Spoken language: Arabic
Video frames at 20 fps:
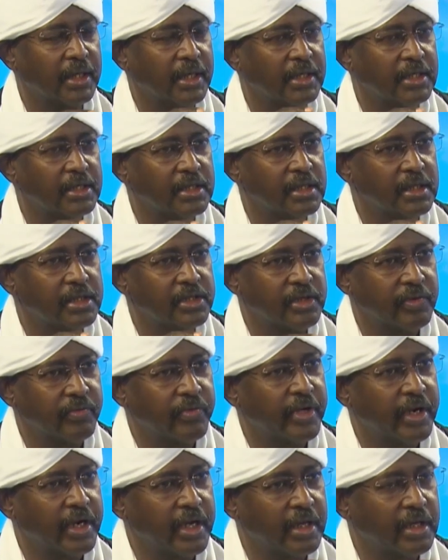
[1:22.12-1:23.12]
عن
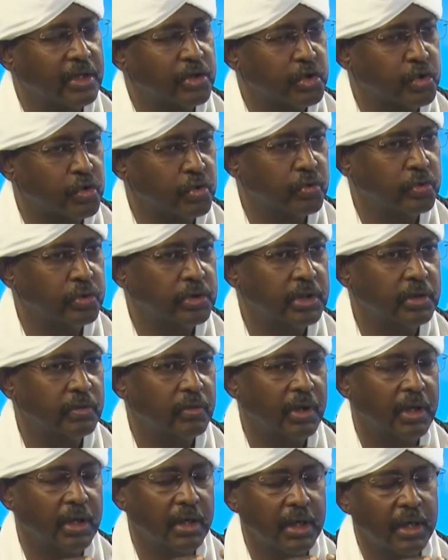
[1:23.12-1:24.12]
السفيرين السعودي
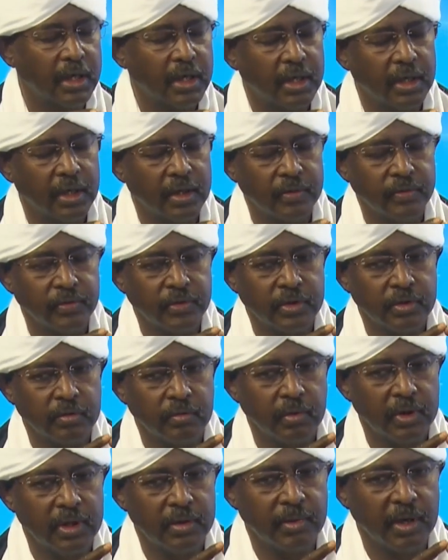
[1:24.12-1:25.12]

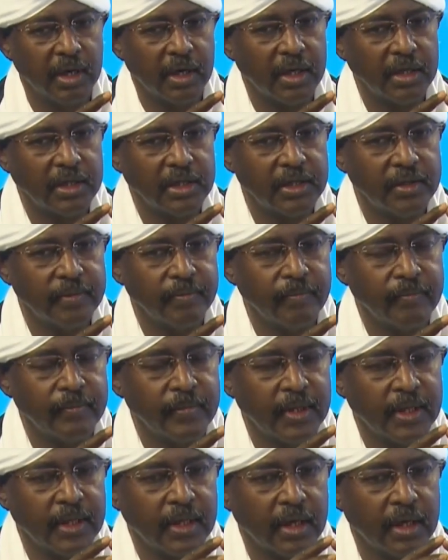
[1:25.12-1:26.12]
والإماراتي
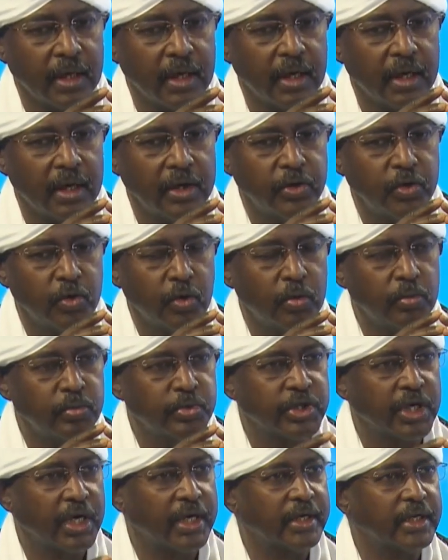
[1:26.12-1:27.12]
آه، إنهم
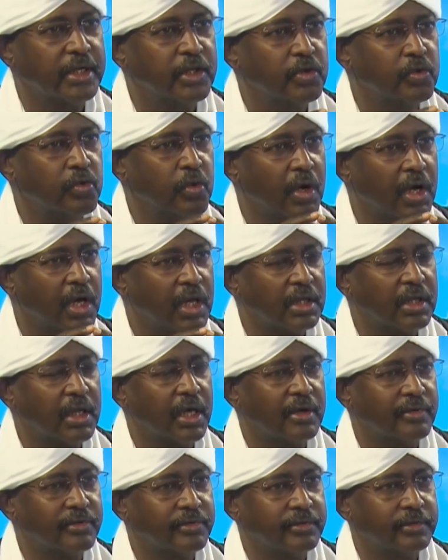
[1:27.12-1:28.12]
شاعرين إنه
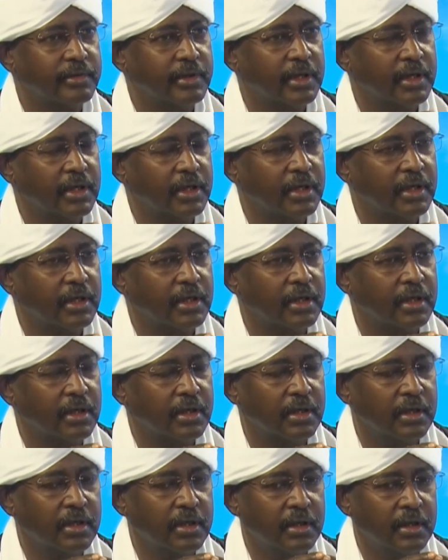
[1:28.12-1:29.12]
أضعف آه،
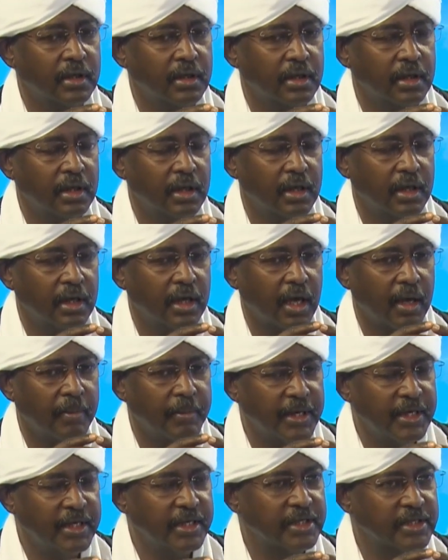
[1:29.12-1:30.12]
آه،
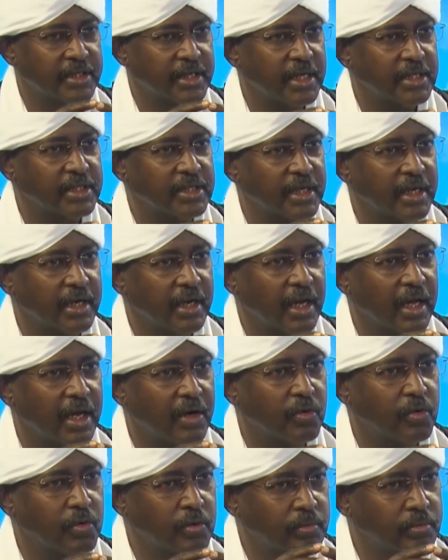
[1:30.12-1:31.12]
عملية سياسية
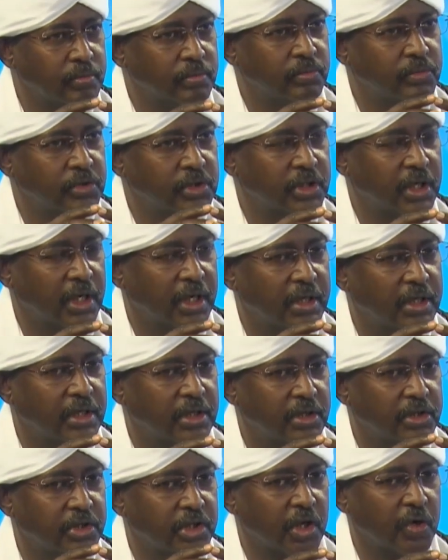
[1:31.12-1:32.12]
الآن هم
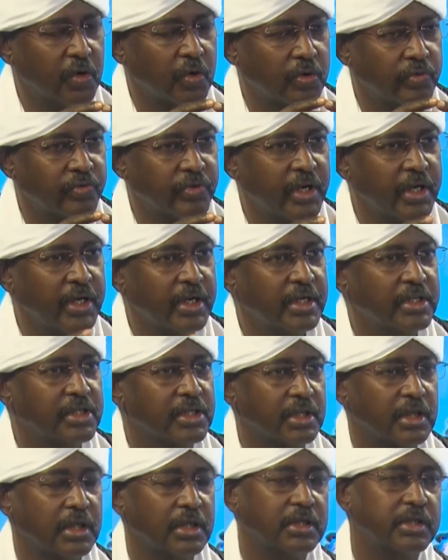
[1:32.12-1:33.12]
يعني شاركوا فيها هي
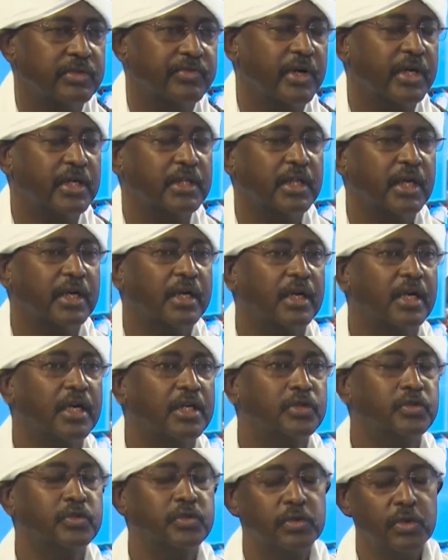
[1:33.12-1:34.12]
قصة الاتفاق الإطاري
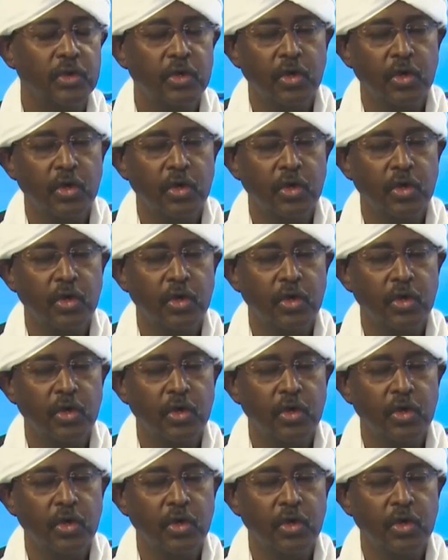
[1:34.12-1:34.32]
لأنه